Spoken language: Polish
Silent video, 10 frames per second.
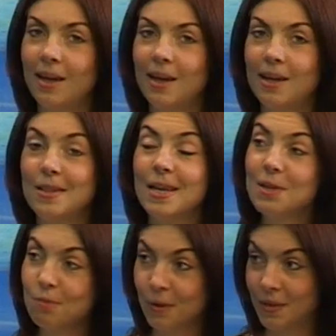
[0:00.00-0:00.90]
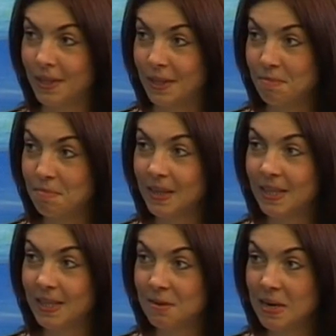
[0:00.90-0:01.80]
E, naszym gościem
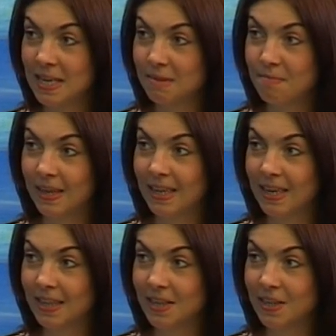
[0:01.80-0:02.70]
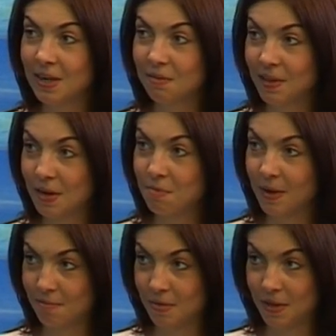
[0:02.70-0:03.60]
będzie tym razem pani Agnieszka
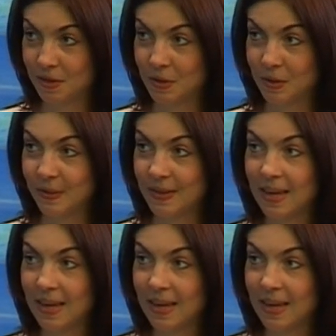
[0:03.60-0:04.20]
Fitkał-Perepeczko,